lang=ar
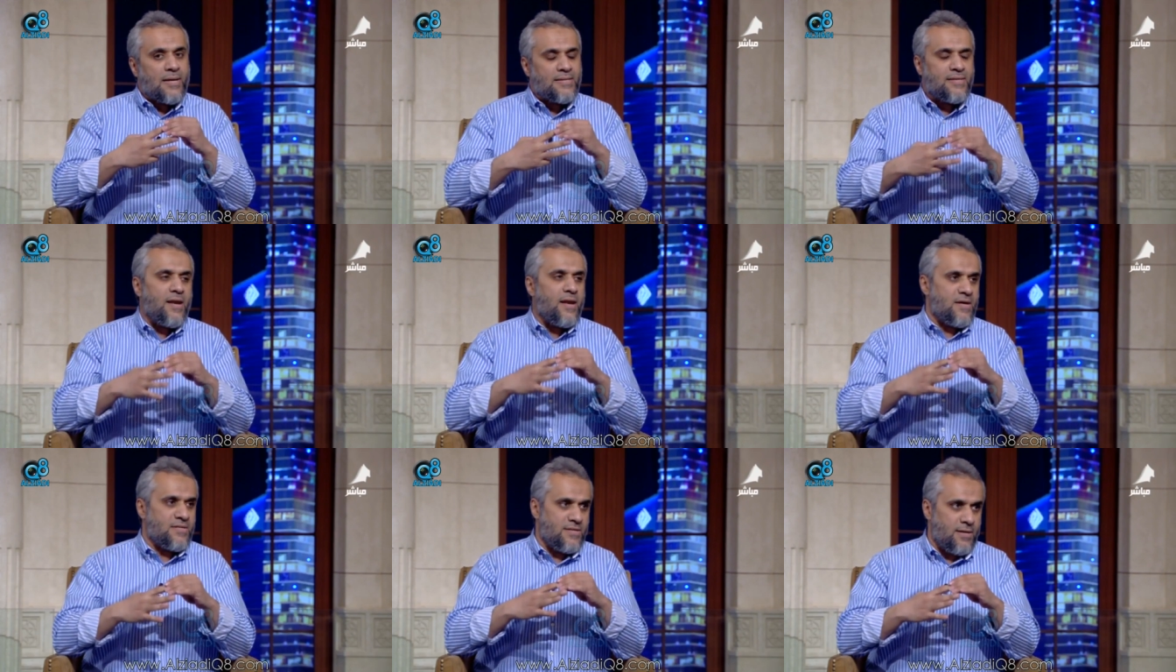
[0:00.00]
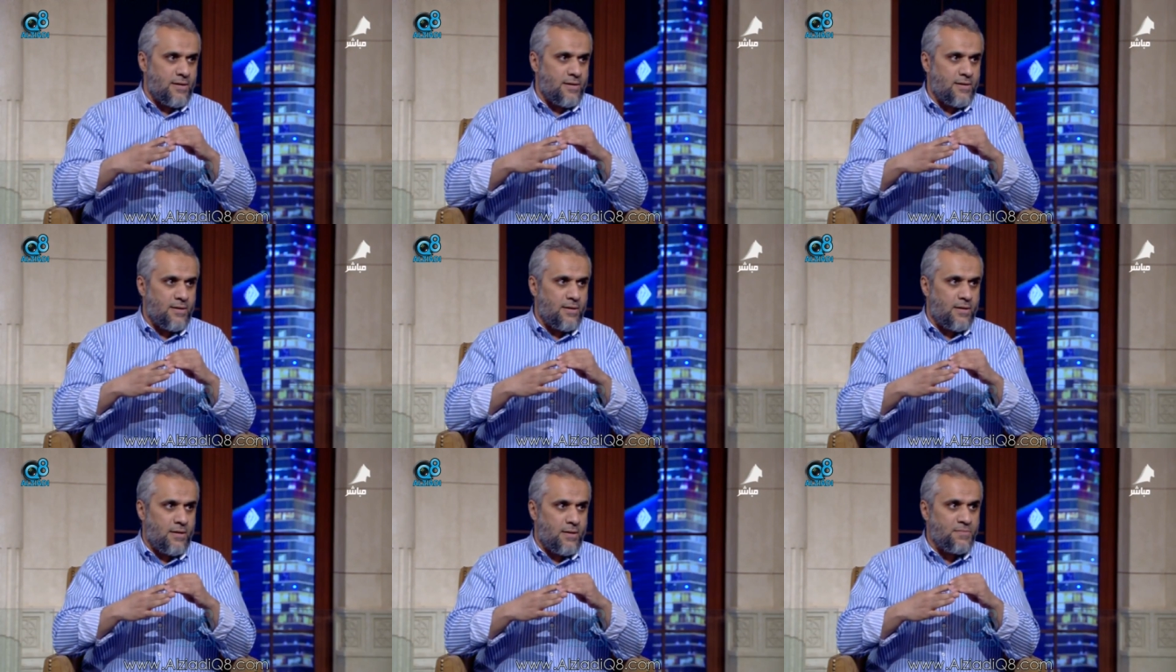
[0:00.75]
القتال اعزل
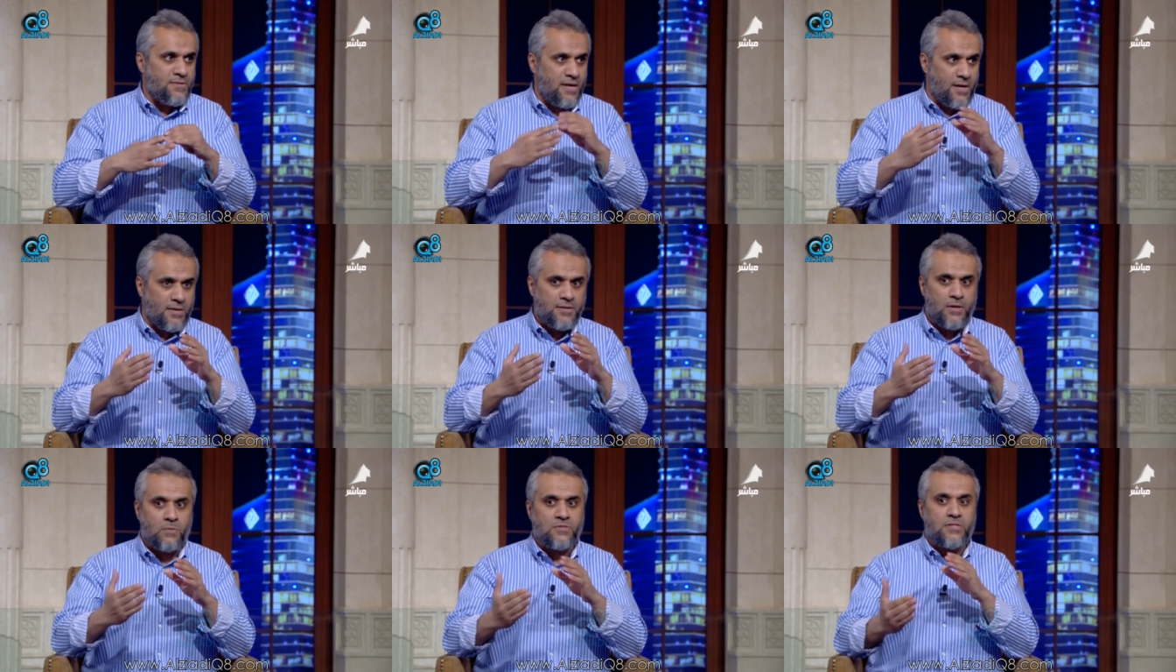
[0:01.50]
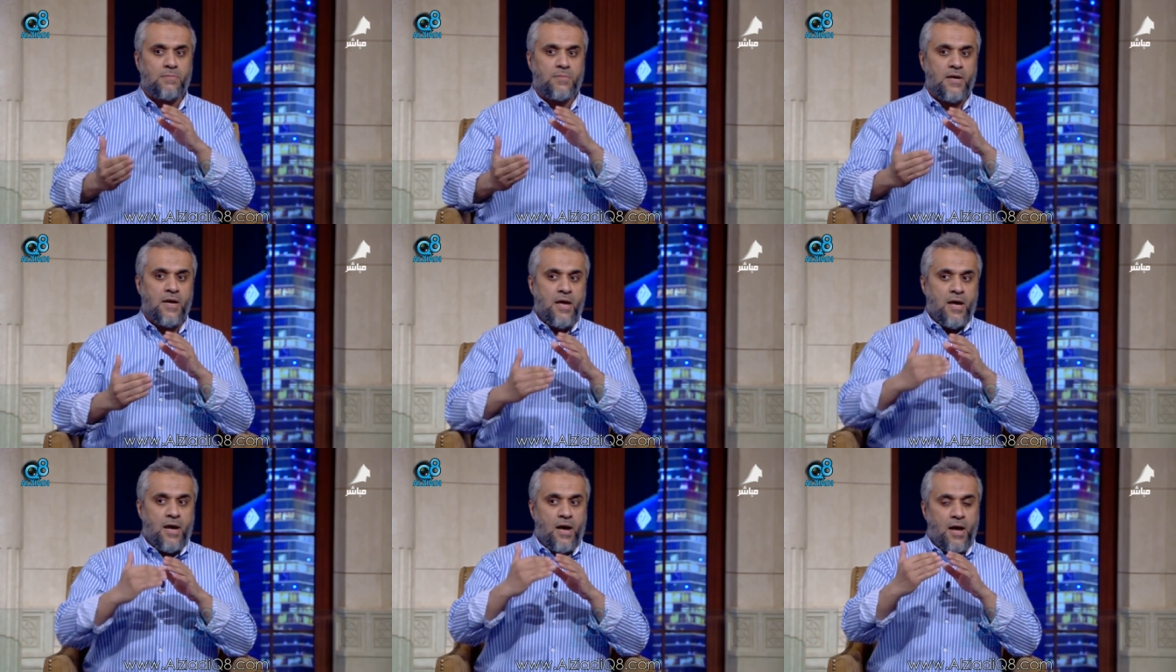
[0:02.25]
امتي هاند او نسميه
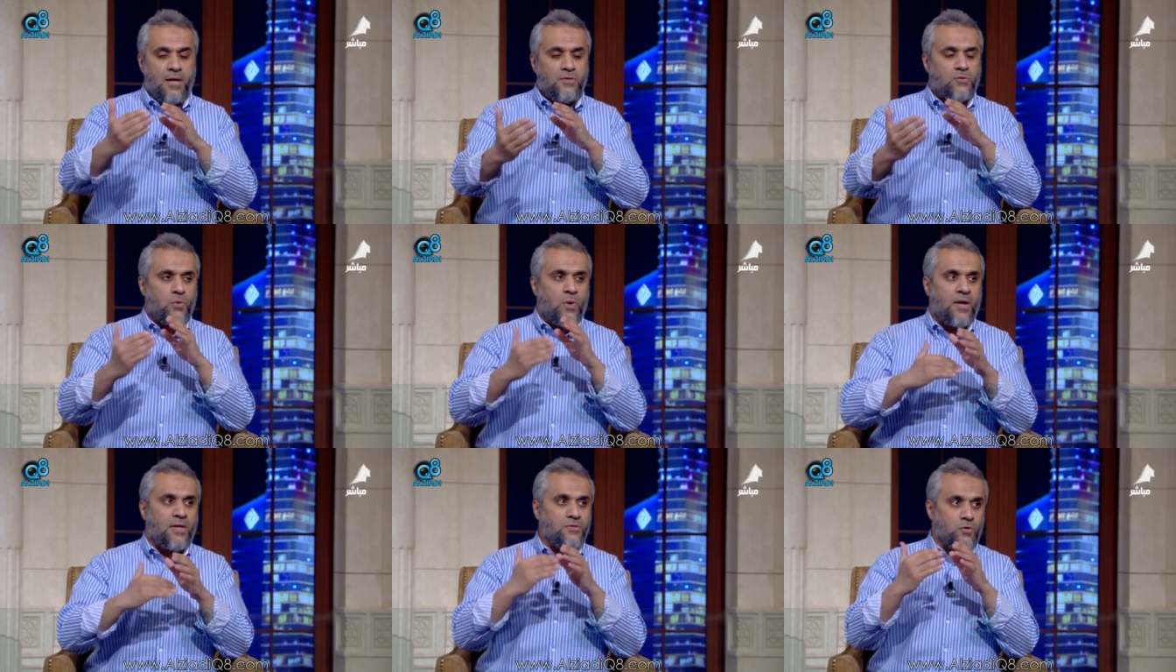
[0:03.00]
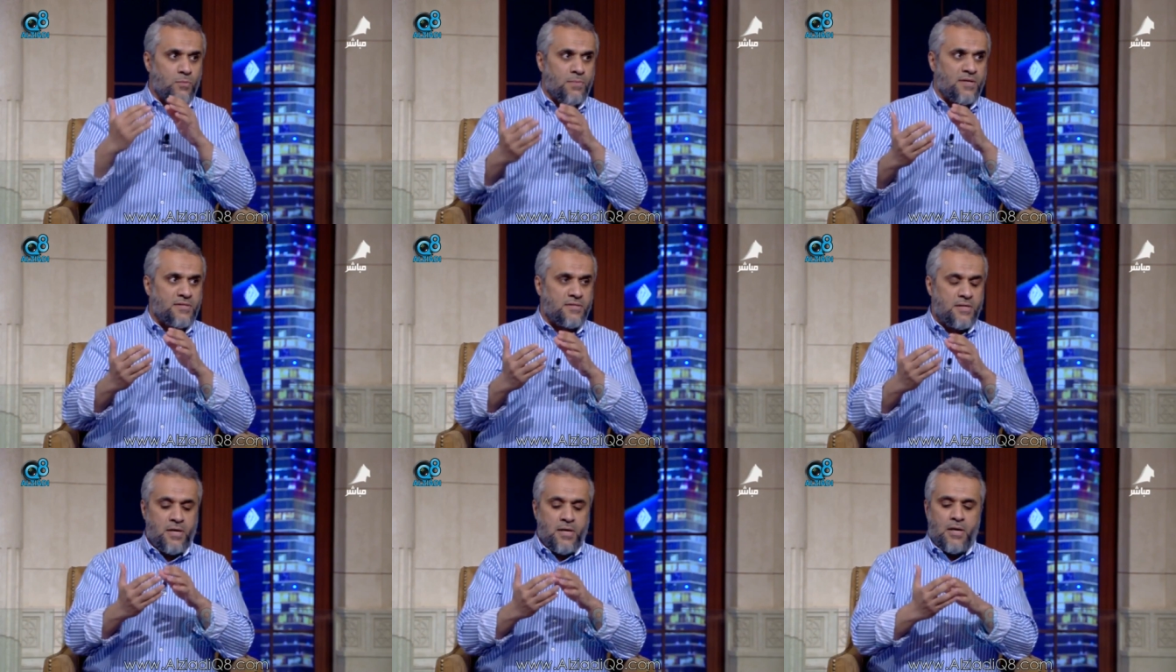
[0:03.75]
هاند تو هاند كومبات
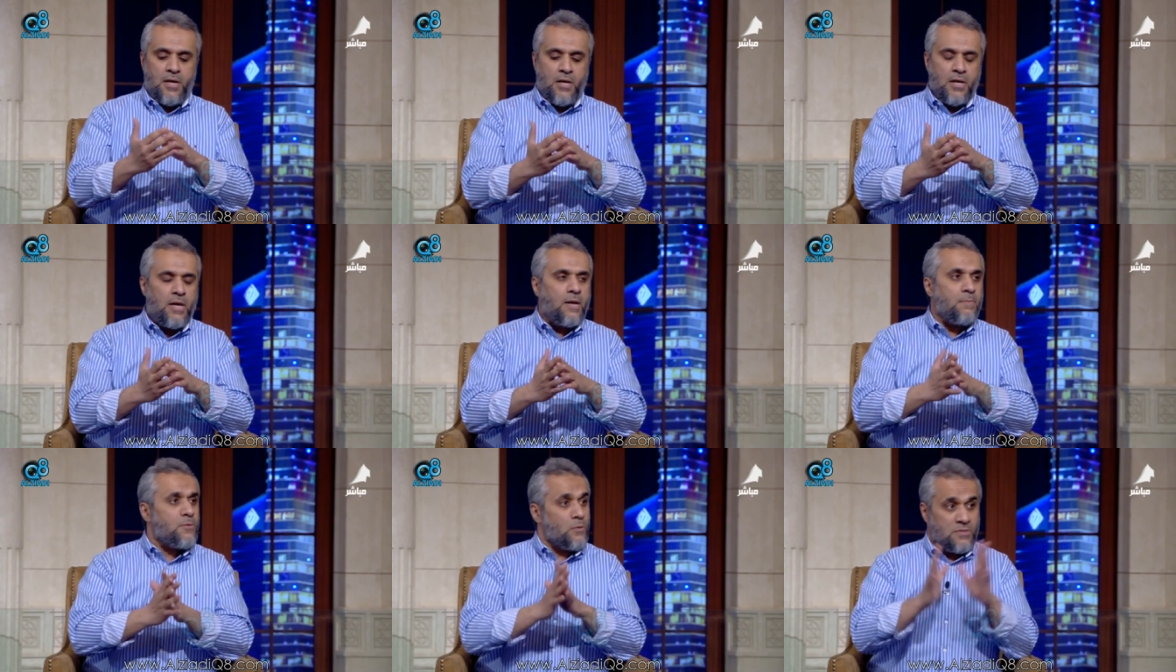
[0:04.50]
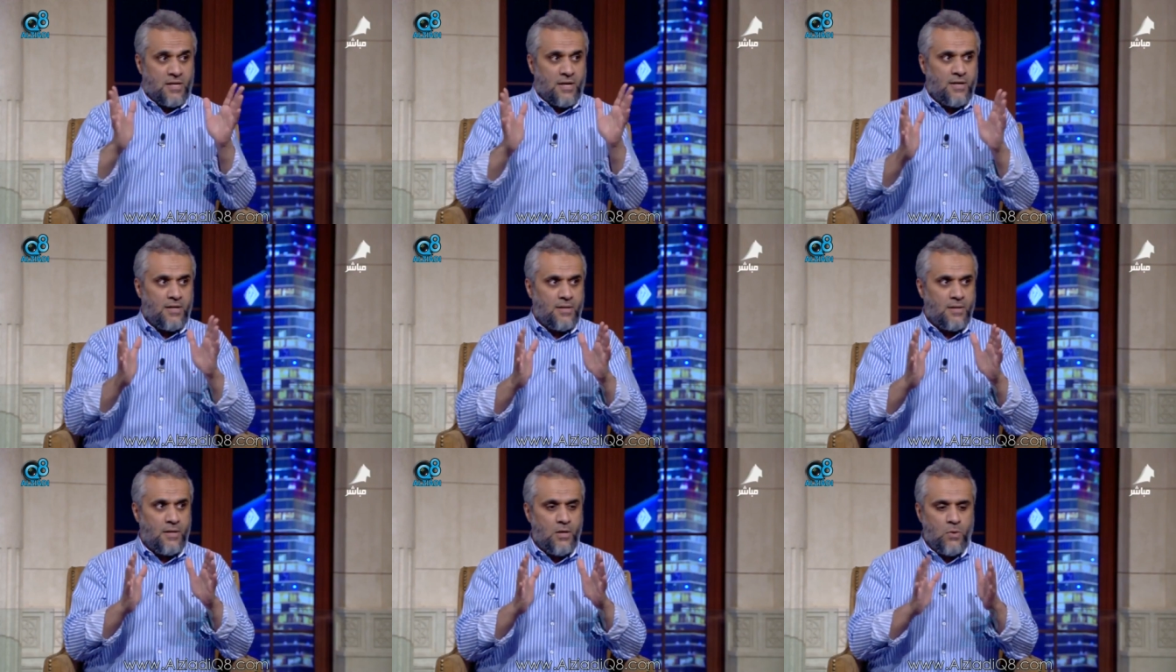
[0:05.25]
بدون سلاح بدون سلاح
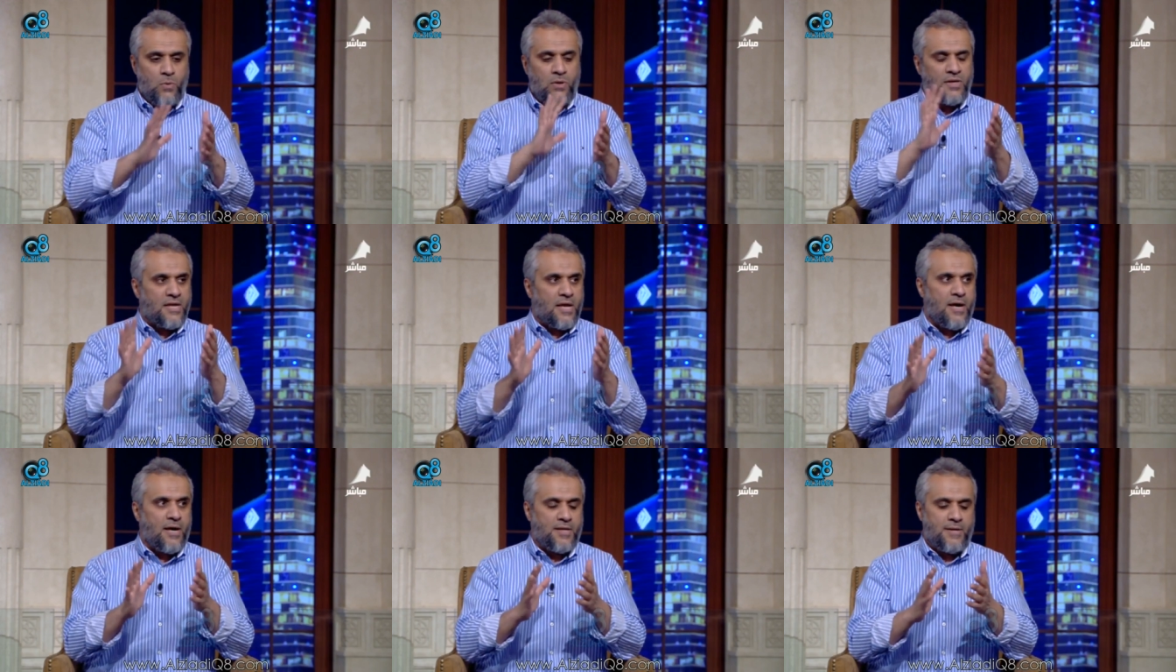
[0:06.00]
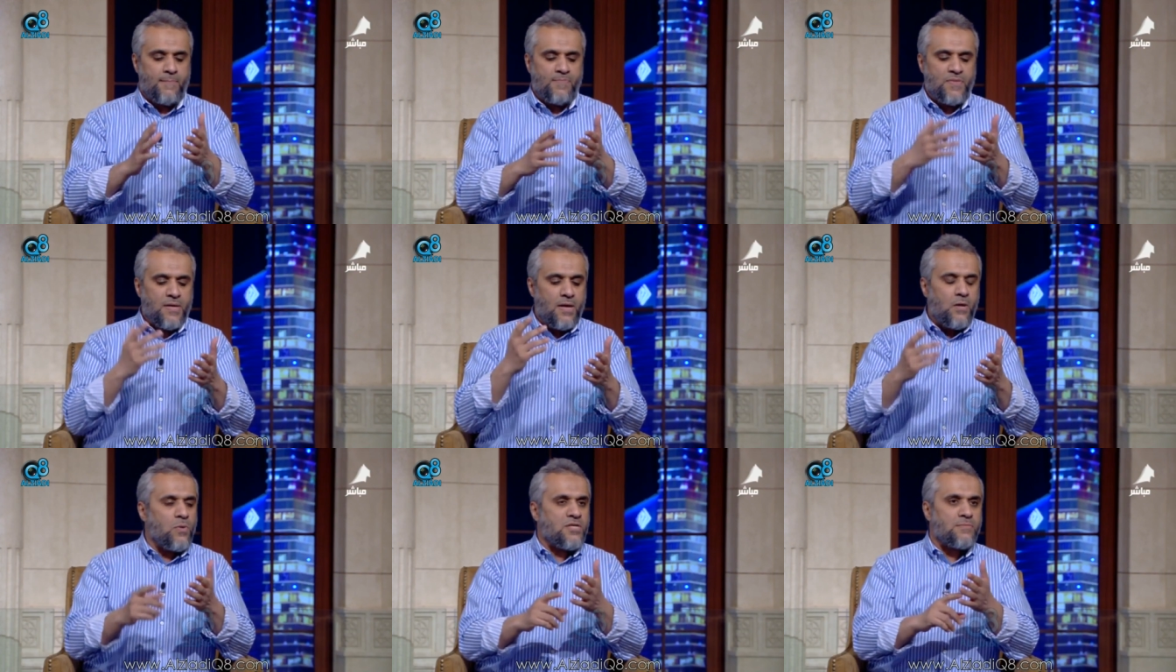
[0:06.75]
نعم. اللي هو القتال العاري نعم.
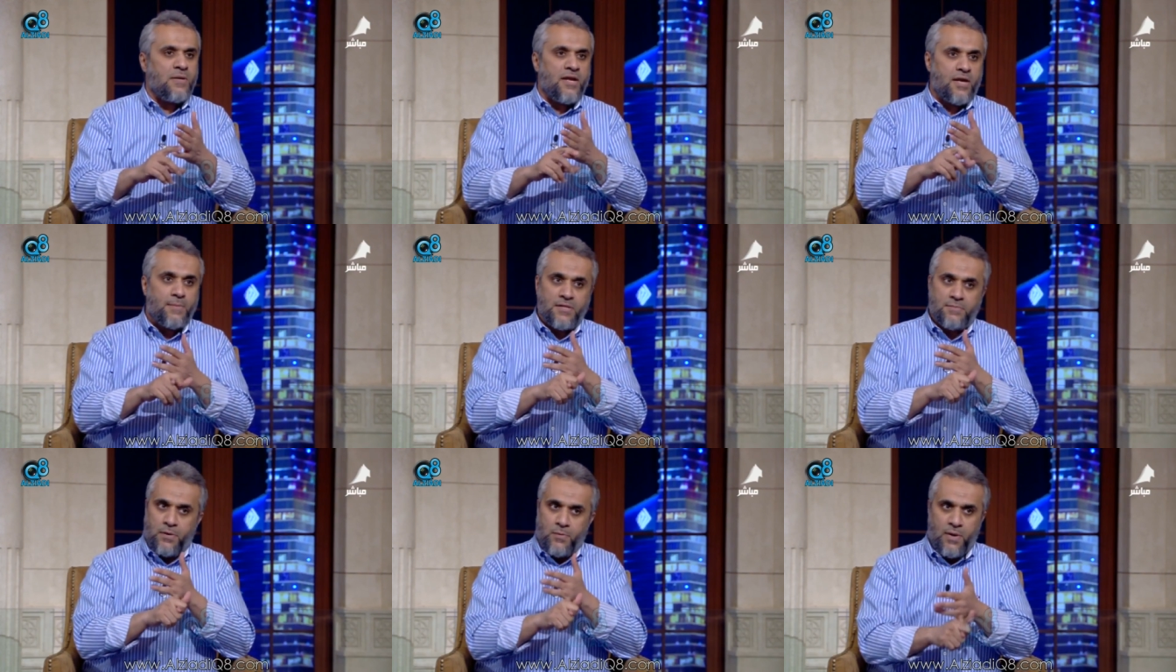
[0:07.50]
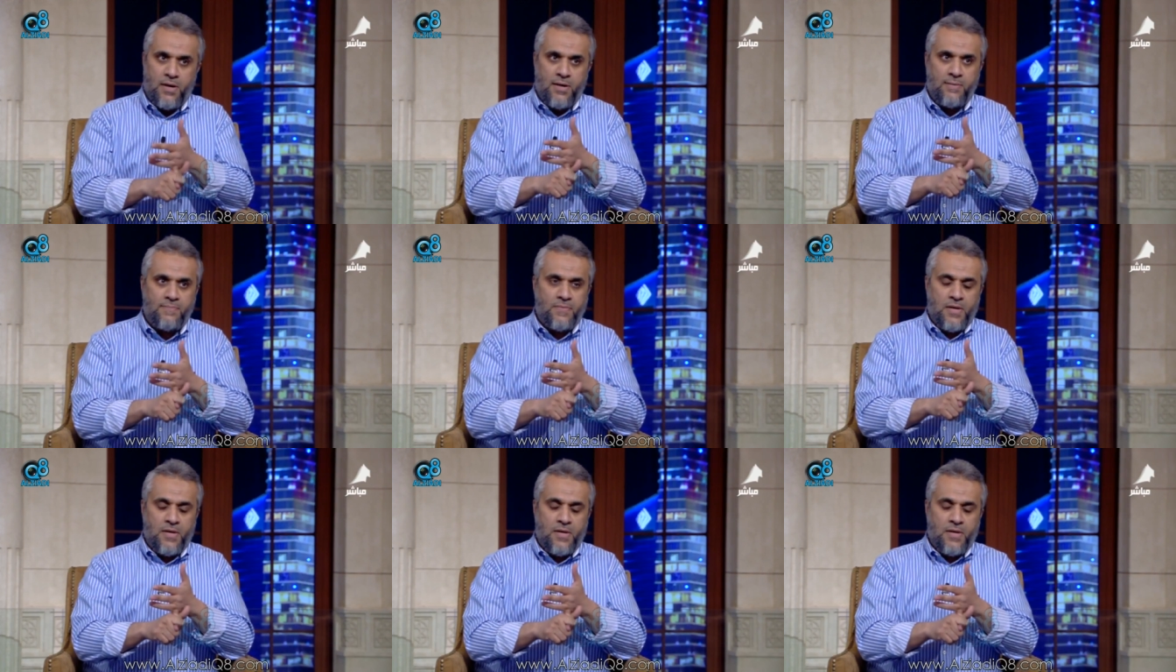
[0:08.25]
اللي هو يشمل لكمات بانواعها